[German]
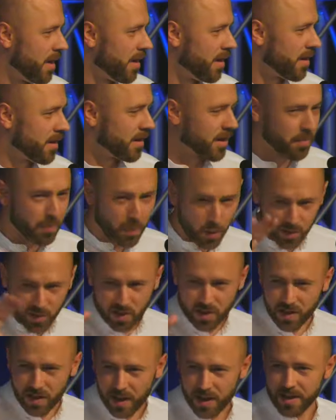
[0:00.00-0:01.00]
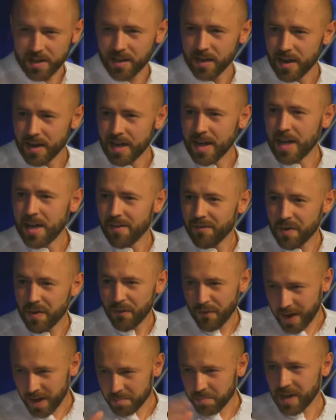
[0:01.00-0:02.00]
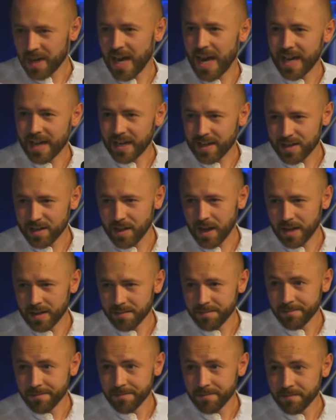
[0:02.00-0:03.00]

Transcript: äh, gepuzzelt halt. Wie fängt man eigentlich an?